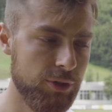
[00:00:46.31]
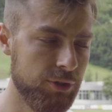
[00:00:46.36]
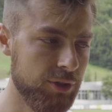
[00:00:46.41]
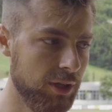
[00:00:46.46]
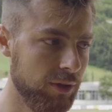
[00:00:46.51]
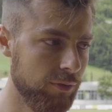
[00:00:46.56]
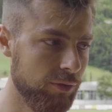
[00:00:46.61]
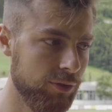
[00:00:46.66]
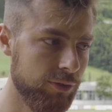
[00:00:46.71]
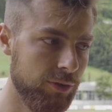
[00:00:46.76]
Ich
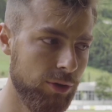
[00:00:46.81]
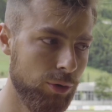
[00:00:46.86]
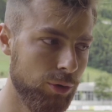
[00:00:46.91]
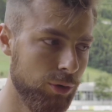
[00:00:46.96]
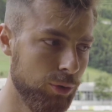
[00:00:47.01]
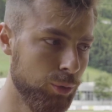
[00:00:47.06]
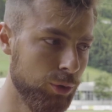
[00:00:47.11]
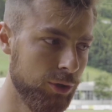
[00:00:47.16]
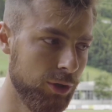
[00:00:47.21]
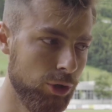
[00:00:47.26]
denke, wir sind auch
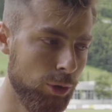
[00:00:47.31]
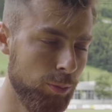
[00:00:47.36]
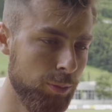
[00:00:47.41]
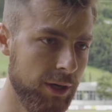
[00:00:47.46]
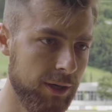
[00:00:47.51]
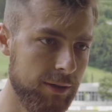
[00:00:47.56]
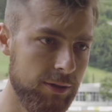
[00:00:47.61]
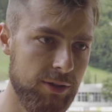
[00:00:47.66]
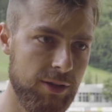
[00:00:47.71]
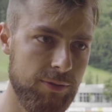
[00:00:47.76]
eine gute,
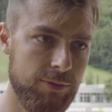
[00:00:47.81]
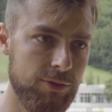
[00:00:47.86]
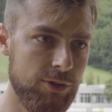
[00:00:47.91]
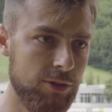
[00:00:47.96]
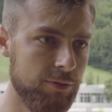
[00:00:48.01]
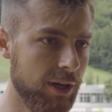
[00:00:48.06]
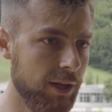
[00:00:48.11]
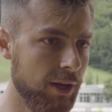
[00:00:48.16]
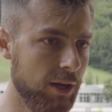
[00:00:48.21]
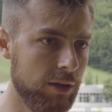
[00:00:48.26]
kompakte
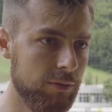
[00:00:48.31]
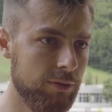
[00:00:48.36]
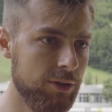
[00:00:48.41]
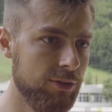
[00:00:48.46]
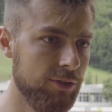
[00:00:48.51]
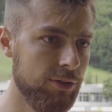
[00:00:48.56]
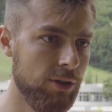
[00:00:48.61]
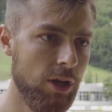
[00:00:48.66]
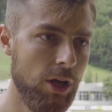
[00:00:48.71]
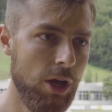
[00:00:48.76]
Defensiveinheit
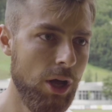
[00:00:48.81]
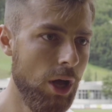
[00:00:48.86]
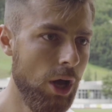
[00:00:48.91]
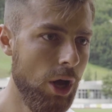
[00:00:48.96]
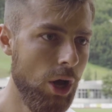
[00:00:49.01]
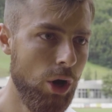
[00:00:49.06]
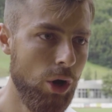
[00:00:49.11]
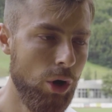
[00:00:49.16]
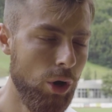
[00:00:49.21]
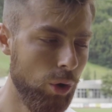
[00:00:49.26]
gewesen.
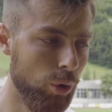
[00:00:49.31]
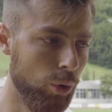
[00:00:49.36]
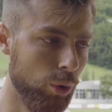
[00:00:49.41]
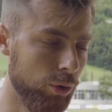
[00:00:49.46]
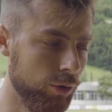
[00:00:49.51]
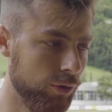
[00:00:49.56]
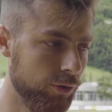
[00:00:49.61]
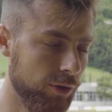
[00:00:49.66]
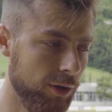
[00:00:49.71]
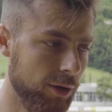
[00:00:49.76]

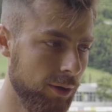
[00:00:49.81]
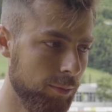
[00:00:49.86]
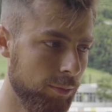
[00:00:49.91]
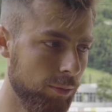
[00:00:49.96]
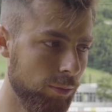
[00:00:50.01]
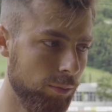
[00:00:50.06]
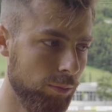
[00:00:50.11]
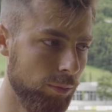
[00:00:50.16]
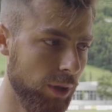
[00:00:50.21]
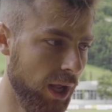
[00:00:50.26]
Und
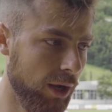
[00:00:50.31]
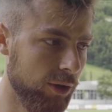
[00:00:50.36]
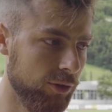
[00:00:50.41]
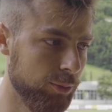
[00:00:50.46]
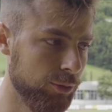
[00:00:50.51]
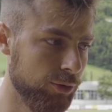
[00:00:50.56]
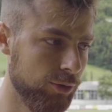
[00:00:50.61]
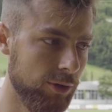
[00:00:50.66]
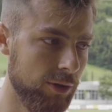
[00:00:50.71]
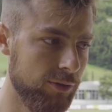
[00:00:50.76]
ähm, ja,
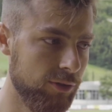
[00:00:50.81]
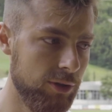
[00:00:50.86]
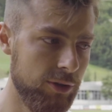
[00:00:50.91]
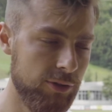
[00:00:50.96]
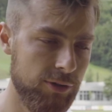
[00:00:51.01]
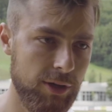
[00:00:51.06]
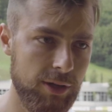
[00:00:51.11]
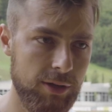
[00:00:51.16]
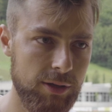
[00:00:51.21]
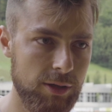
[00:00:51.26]
das muss unser Ziel
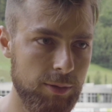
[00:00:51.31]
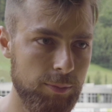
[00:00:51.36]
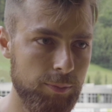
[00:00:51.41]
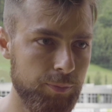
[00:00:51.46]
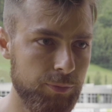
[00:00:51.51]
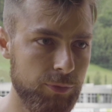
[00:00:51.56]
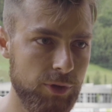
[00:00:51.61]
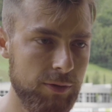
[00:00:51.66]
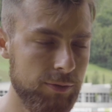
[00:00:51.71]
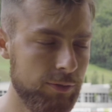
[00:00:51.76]
sein,
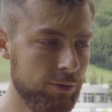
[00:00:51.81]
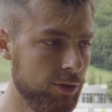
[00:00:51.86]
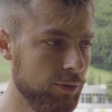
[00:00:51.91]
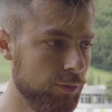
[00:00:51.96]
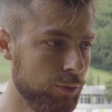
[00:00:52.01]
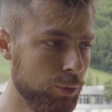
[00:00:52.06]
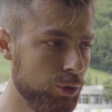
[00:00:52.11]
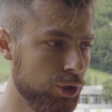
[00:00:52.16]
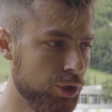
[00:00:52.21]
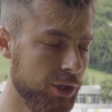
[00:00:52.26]
ähm,
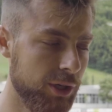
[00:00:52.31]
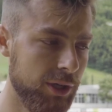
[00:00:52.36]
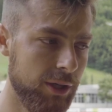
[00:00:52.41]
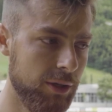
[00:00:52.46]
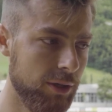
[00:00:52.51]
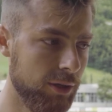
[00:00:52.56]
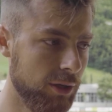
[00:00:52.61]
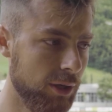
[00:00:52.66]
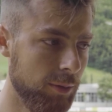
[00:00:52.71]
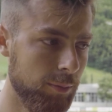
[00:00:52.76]
defensiv gut
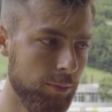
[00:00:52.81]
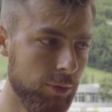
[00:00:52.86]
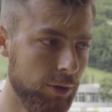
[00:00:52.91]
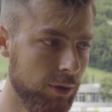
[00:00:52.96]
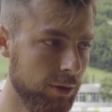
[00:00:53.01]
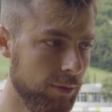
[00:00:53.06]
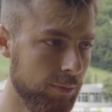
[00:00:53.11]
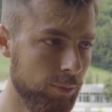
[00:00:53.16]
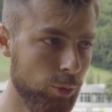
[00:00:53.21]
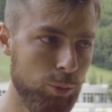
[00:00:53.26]
stehen, ähm,
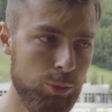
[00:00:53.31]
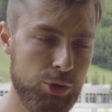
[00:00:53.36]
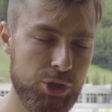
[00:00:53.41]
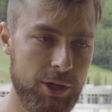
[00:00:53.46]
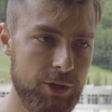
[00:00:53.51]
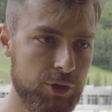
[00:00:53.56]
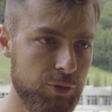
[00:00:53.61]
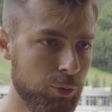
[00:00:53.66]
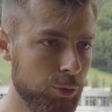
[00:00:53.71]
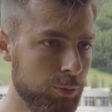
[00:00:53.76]
äh,
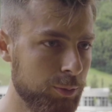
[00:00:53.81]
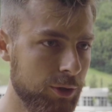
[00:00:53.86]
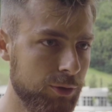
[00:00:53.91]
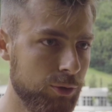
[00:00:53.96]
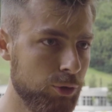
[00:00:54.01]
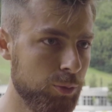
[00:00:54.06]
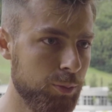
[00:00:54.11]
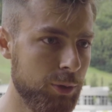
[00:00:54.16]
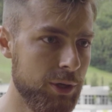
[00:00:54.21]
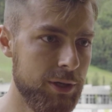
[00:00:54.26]
Umschaltfußball
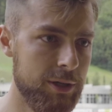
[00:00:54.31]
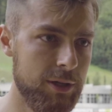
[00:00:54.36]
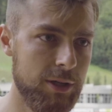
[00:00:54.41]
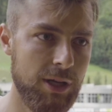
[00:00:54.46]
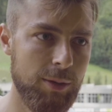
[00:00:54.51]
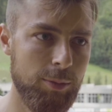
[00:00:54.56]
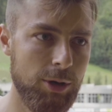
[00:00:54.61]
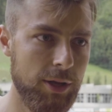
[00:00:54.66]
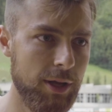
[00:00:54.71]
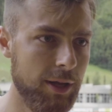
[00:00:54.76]
zu spielen,
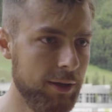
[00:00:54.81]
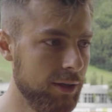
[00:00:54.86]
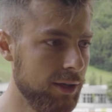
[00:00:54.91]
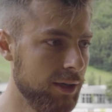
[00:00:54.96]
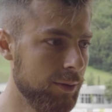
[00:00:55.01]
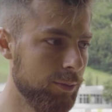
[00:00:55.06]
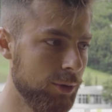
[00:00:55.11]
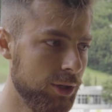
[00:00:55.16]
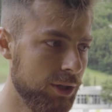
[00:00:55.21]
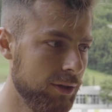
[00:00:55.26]
aber dann
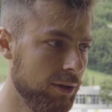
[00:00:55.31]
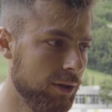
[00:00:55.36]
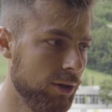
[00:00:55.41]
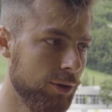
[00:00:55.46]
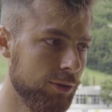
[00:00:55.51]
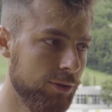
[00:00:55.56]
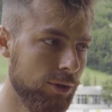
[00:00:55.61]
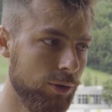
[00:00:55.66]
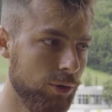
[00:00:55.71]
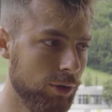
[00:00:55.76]
eben hinten
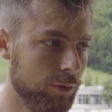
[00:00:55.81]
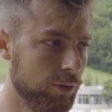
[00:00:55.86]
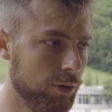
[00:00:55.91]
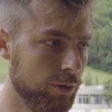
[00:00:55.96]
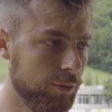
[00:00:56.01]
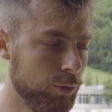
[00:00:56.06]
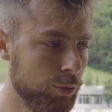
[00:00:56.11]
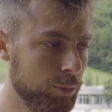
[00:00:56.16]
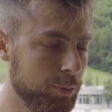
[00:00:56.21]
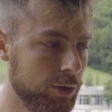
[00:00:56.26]
raus auch noch
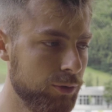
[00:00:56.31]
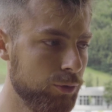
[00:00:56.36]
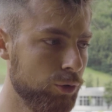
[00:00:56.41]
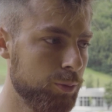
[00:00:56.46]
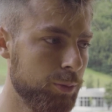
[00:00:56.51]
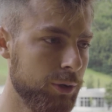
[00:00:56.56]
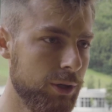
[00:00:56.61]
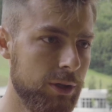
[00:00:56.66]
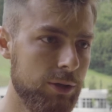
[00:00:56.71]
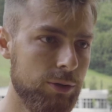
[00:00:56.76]
äh, Fußball zu
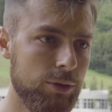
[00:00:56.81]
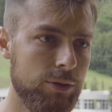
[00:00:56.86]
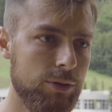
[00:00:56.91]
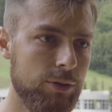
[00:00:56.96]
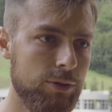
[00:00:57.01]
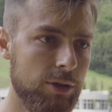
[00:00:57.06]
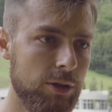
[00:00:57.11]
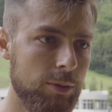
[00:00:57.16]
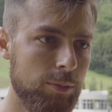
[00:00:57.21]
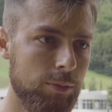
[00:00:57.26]
spielen.
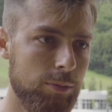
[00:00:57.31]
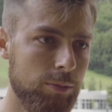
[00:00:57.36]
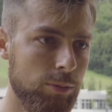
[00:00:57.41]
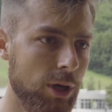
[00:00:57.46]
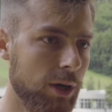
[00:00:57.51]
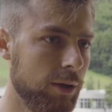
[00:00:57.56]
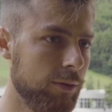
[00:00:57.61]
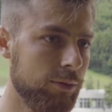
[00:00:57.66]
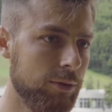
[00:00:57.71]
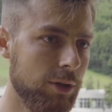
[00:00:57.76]
Und ähm,
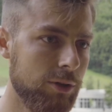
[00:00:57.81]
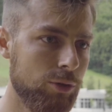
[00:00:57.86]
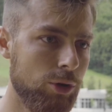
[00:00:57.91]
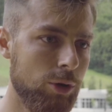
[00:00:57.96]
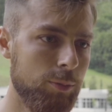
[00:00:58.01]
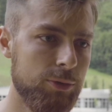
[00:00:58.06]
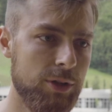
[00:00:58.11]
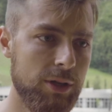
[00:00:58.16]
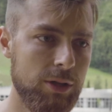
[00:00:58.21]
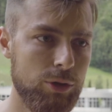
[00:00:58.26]
ja, das
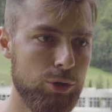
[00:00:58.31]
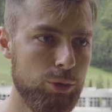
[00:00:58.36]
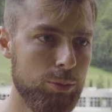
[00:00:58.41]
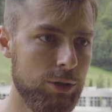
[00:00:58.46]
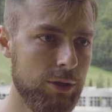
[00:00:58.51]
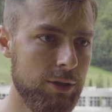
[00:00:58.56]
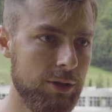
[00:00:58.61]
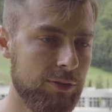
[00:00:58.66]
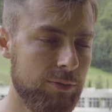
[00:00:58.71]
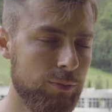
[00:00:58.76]
kommt, denke ich, über
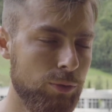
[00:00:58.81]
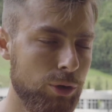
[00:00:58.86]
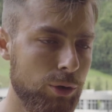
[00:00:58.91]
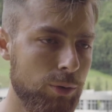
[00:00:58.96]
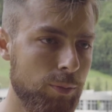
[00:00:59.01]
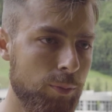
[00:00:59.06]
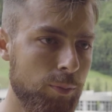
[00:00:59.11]
die nächsten Wochen.